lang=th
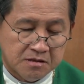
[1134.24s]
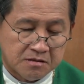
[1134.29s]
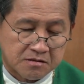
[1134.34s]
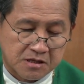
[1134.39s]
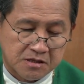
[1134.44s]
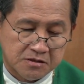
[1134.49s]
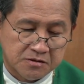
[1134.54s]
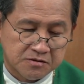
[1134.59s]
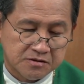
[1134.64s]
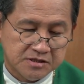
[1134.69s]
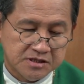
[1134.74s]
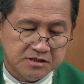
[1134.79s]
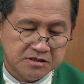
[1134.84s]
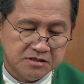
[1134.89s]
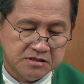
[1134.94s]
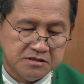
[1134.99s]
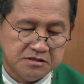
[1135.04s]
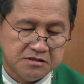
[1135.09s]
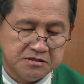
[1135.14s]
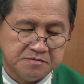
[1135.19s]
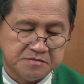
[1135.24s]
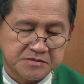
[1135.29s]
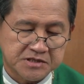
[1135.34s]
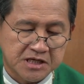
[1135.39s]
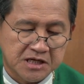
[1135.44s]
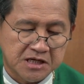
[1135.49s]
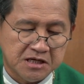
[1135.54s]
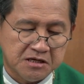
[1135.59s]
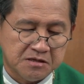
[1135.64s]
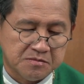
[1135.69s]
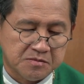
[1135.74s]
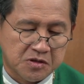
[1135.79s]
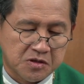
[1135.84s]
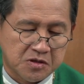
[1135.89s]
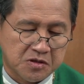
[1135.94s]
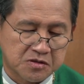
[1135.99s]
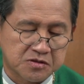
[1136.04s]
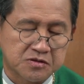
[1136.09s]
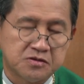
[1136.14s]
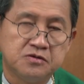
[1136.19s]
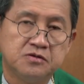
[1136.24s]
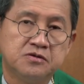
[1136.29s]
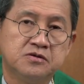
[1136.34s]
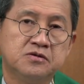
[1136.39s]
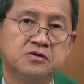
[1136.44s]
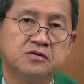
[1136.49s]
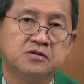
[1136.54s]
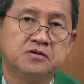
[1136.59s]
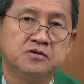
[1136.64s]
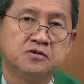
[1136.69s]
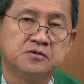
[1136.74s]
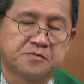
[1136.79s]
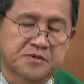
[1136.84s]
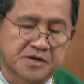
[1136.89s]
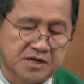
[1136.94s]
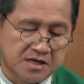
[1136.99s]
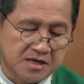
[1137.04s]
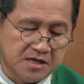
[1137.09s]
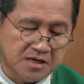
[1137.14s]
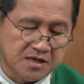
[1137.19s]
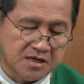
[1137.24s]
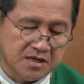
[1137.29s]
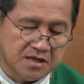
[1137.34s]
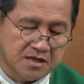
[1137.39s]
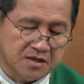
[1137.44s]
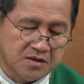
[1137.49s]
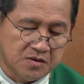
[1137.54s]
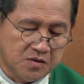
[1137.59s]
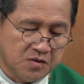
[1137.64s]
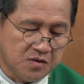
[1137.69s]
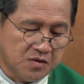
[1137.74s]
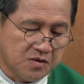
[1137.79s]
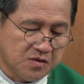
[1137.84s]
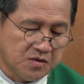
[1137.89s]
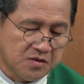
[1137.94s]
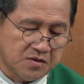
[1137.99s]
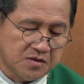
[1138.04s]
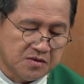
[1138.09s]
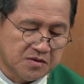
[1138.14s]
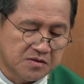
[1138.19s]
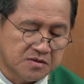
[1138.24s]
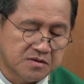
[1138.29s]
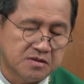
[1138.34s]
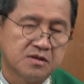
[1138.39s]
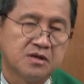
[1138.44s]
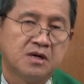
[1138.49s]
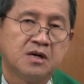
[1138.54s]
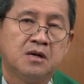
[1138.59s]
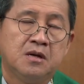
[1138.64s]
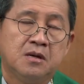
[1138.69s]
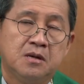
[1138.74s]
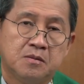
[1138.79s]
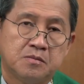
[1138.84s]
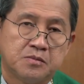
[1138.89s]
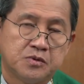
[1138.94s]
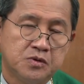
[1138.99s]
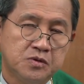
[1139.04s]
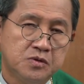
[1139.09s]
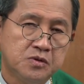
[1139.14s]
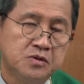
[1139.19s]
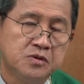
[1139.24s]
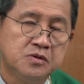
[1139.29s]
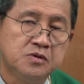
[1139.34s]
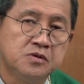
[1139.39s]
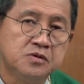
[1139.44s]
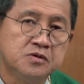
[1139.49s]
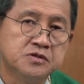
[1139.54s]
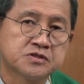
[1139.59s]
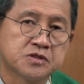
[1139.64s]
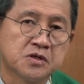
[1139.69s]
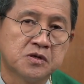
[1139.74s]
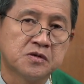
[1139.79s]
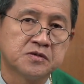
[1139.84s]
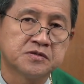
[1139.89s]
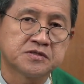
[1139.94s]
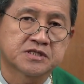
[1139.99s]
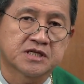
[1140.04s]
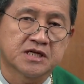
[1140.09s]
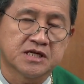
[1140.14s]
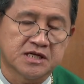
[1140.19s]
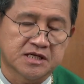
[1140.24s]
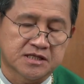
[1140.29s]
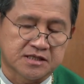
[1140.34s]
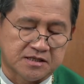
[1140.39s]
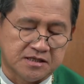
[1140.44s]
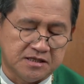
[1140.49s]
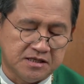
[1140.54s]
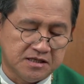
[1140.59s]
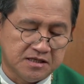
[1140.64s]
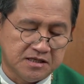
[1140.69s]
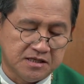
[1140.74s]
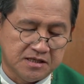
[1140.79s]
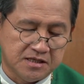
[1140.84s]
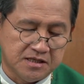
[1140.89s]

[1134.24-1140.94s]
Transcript: เราลืมตามองดูพระองค์ ผู้ทรงสถิ